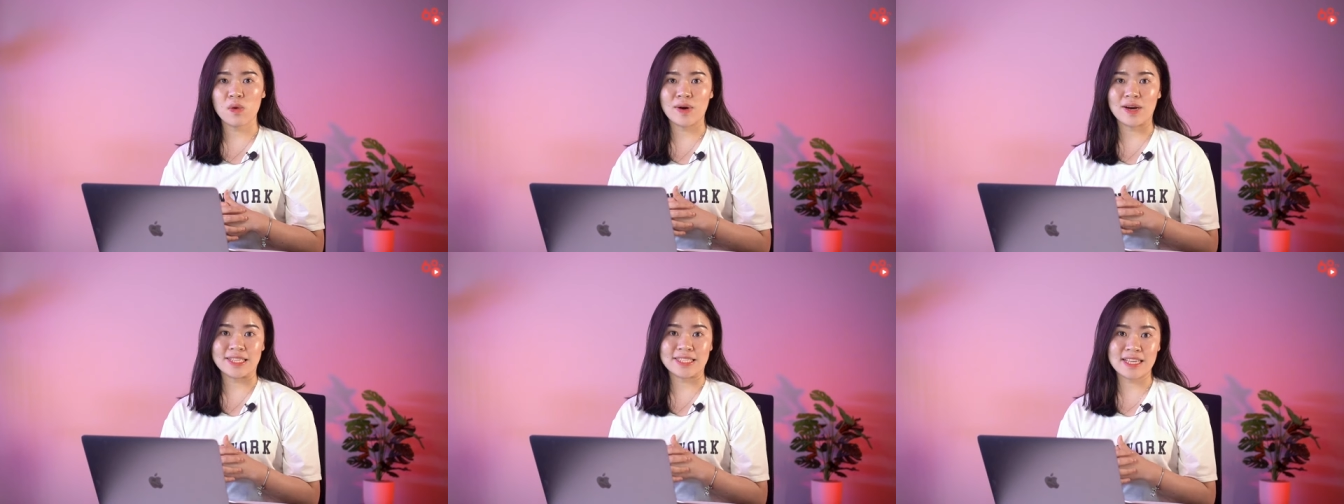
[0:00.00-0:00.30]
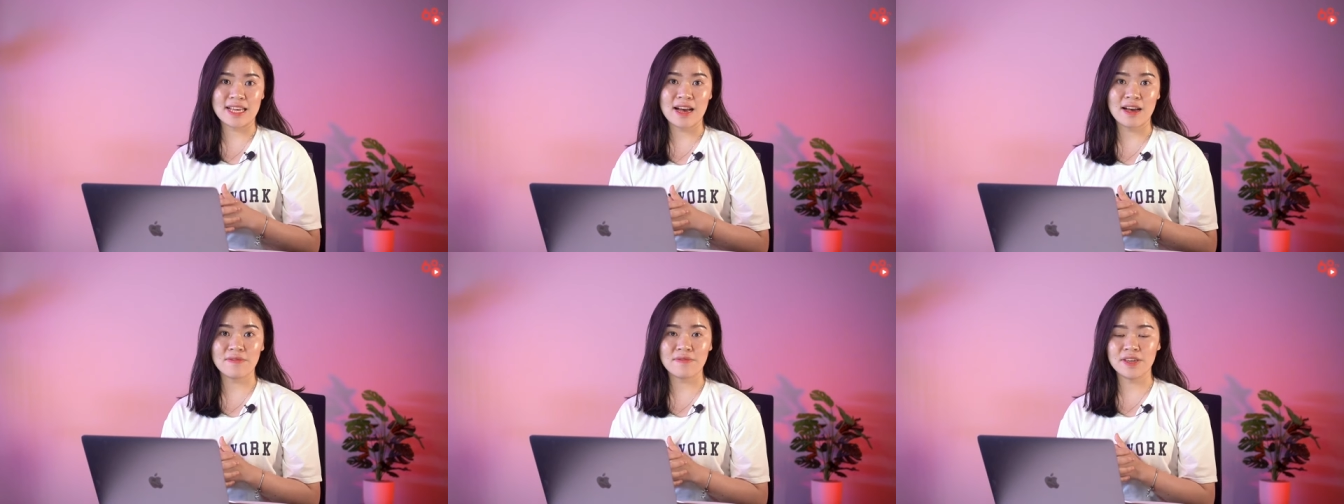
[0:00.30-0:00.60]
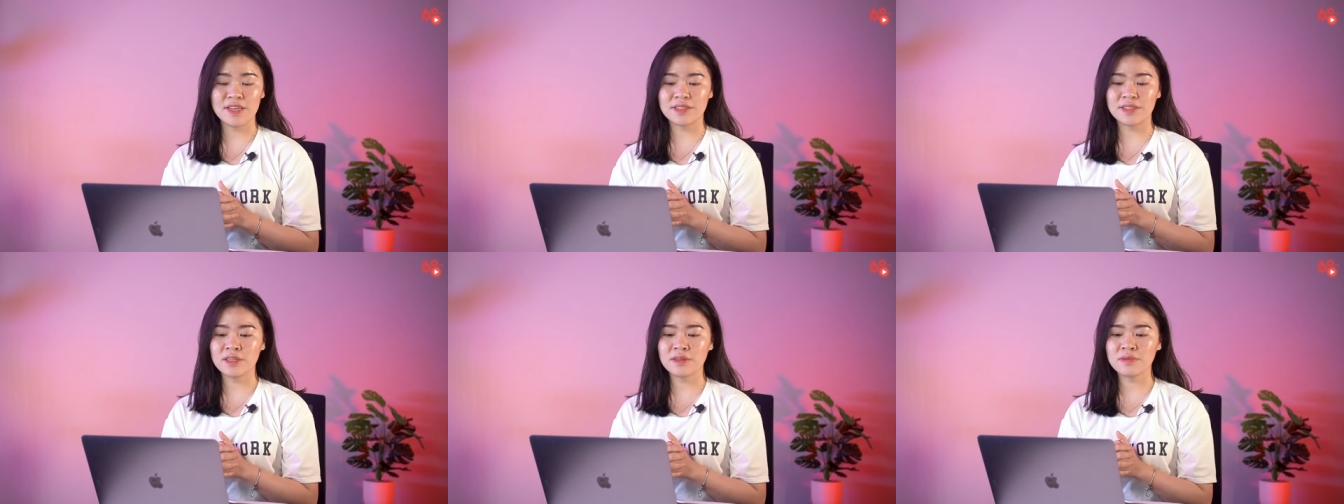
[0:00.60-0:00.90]
Ngoài ra
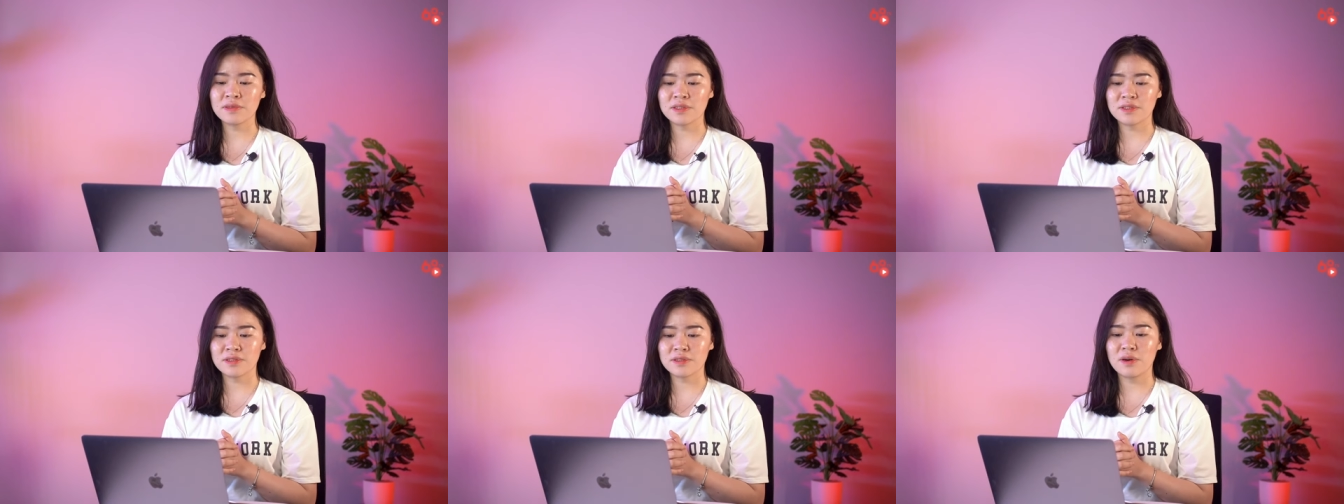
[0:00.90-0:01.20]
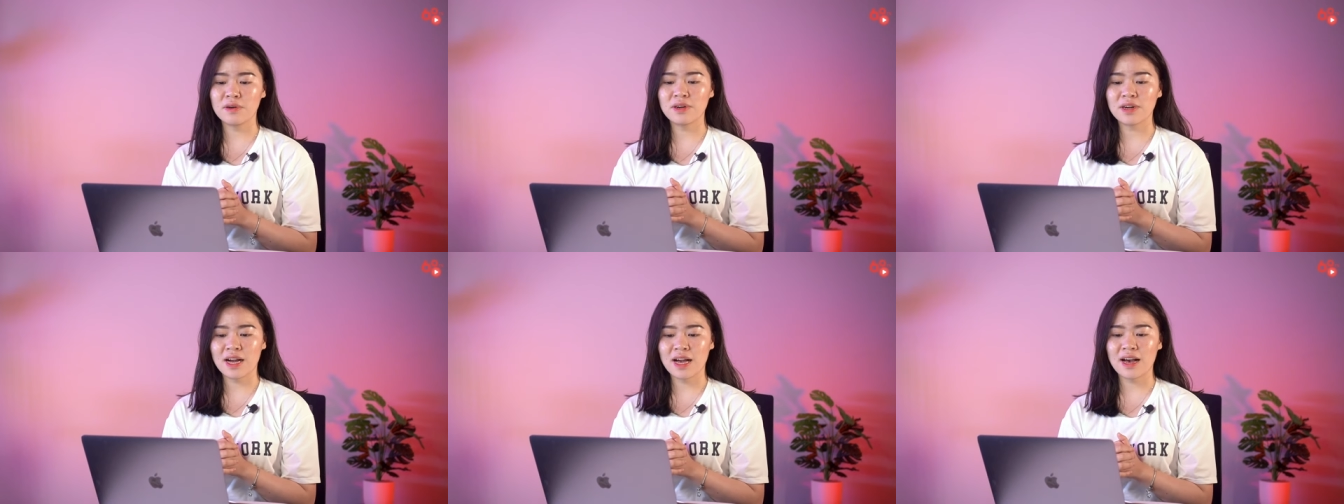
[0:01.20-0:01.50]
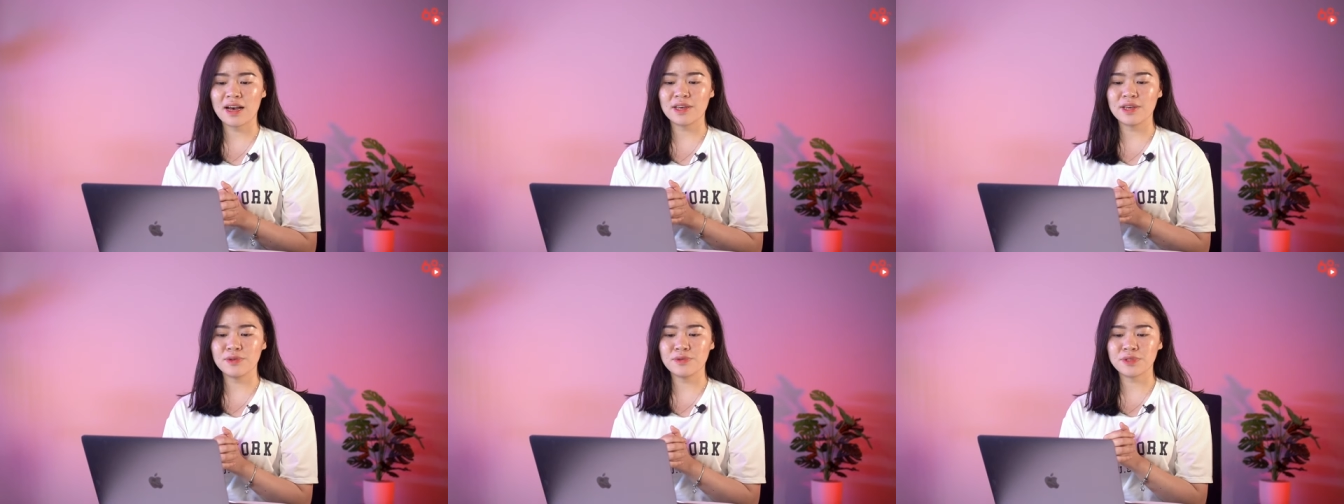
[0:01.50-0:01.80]
về token
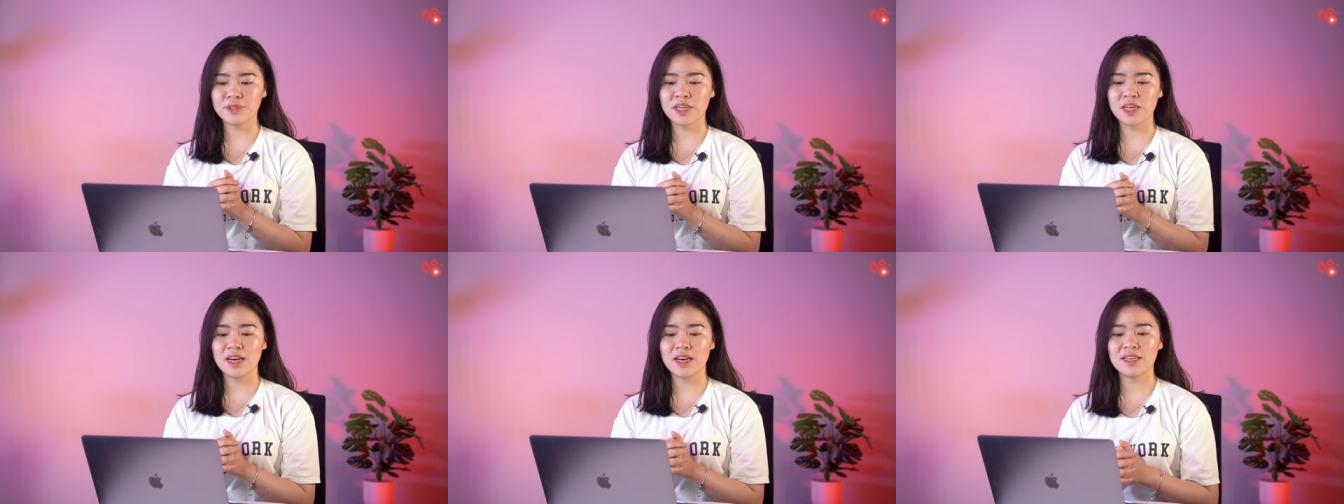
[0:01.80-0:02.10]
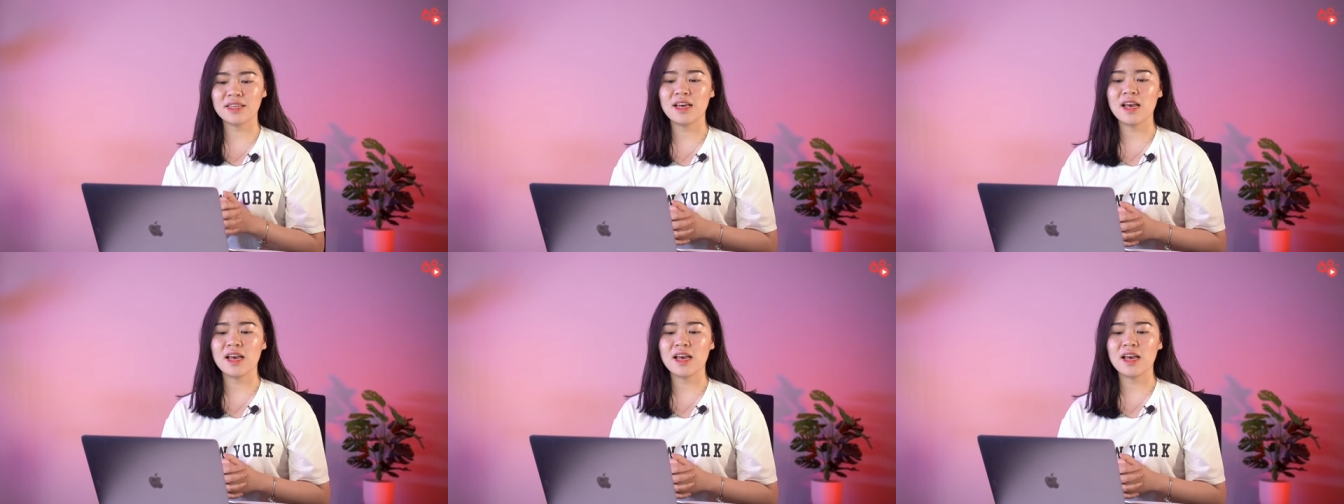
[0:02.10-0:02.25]
Oka USK,